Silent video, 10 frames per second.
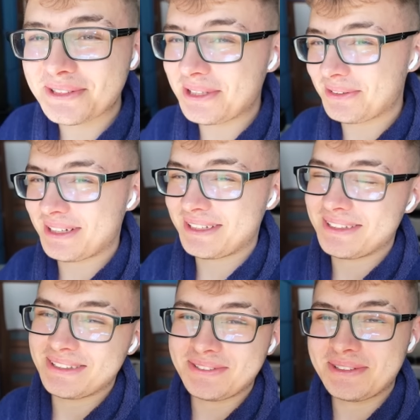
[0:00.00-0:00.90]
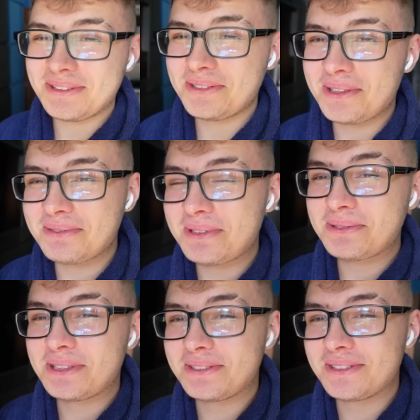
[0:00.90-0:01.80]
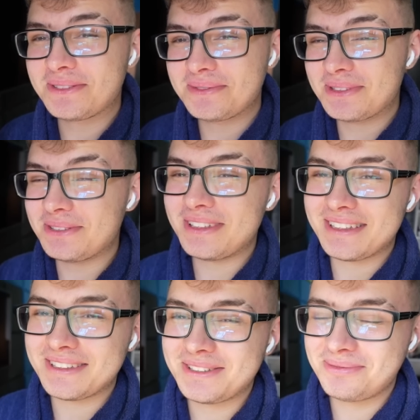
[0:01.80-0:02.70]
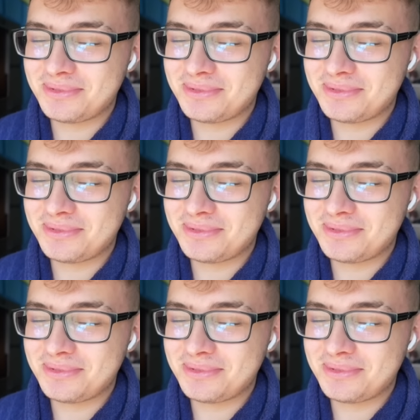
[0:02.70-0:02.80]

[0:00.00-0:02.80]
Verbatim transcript: Siemka, nawet nie wiem jak mam się przywitać,